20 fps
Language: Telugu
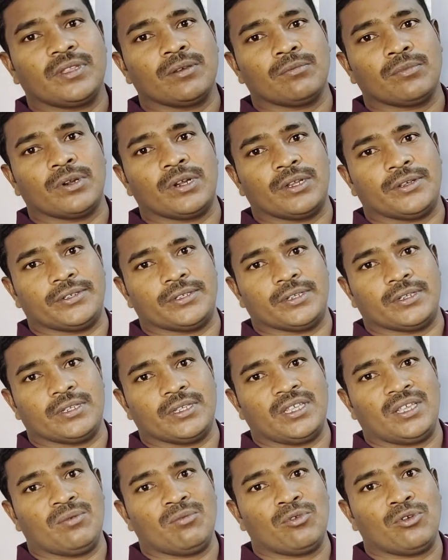థింబుల్ డివిజన్
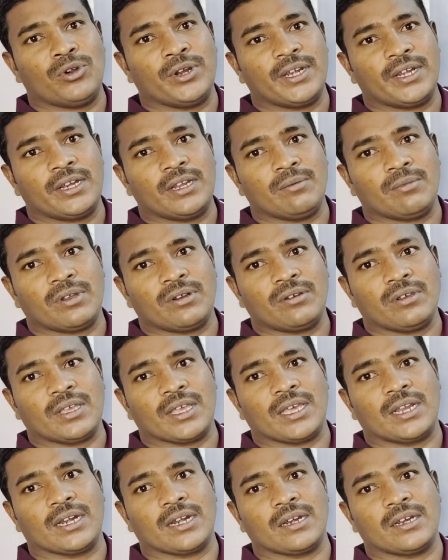ఈ మూడింటిని మనం
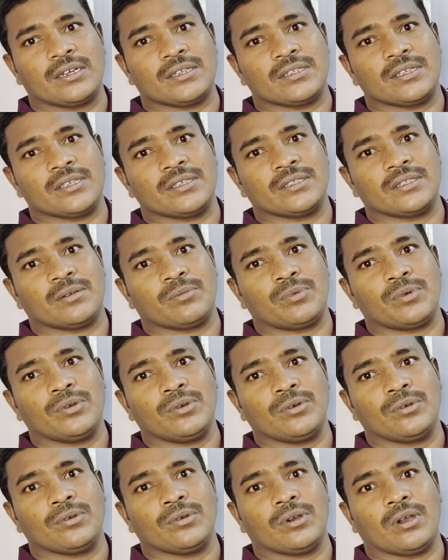క్యాలిక్యులేట్
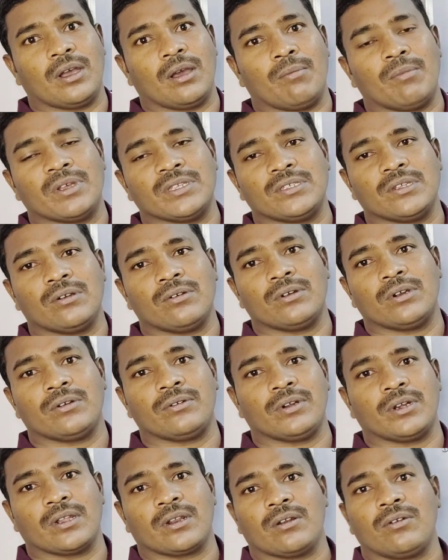చేసినప్పుడు ఆ మధ్యలో
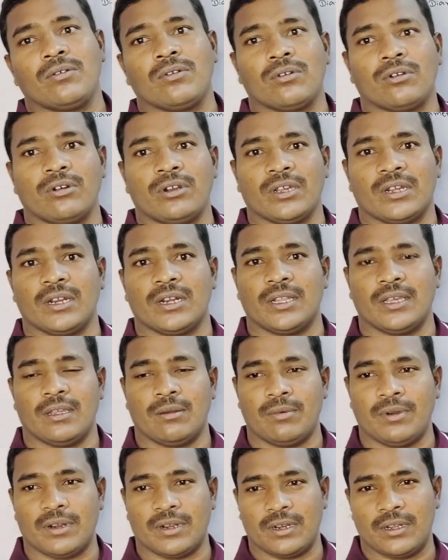ఉన్నటువంటి రౌండ్ రౌండ్ యొక్క
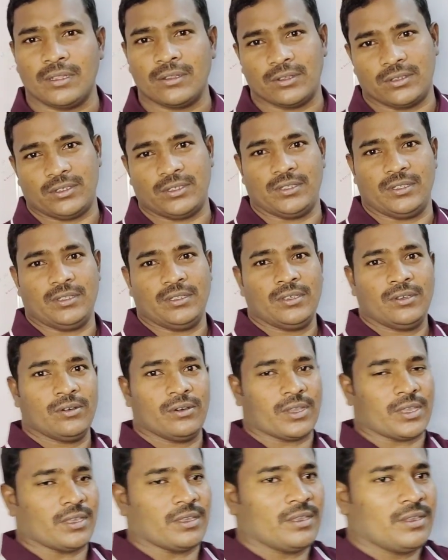డయామీటర్ అనేది వచ్చింది
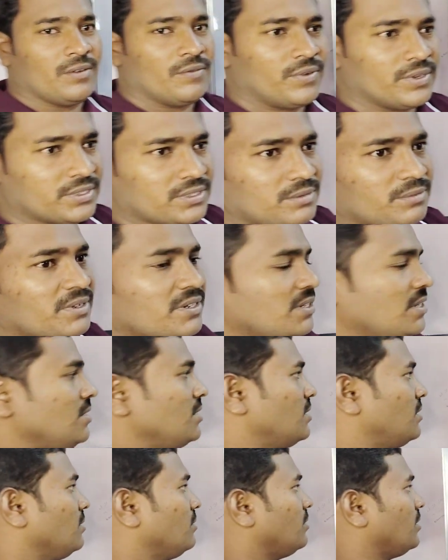ఓకే ఫస్ట్ మనం ఏం
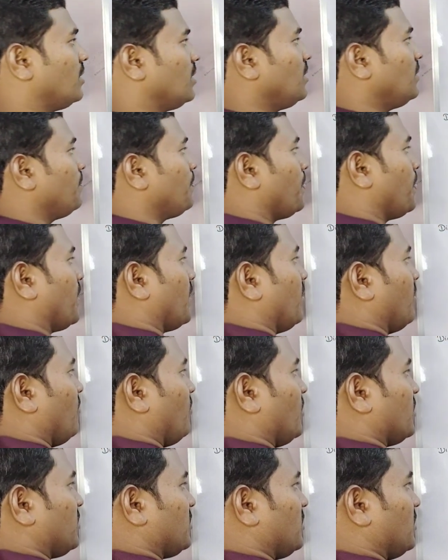చేద్దామంటే
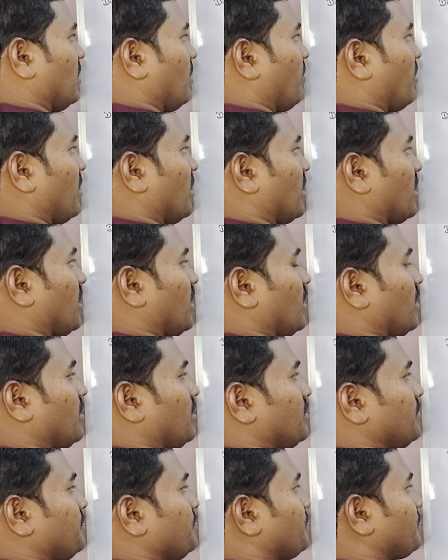ఫస్ట్గా మనకి
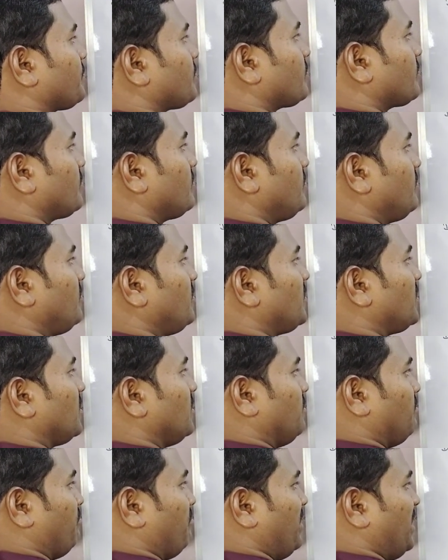
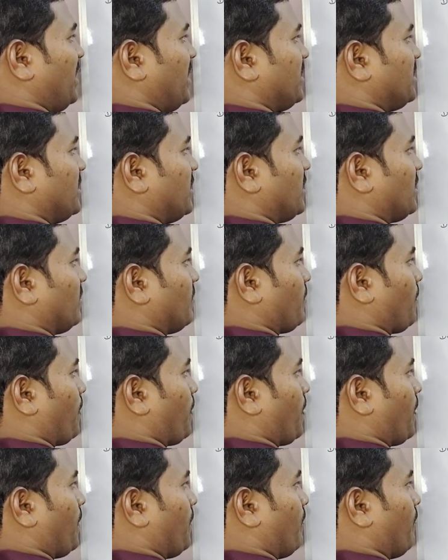మేజర్
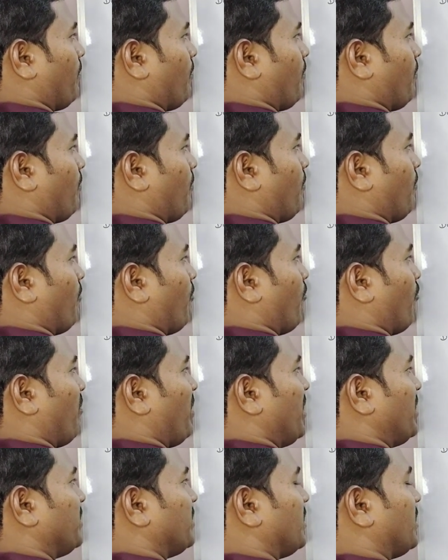
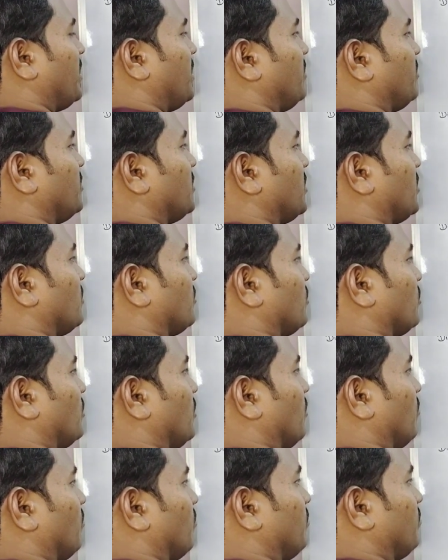మేజర్ డివిజన్
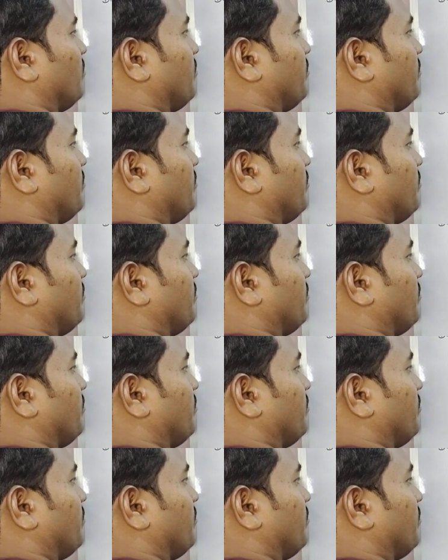చూద్దాం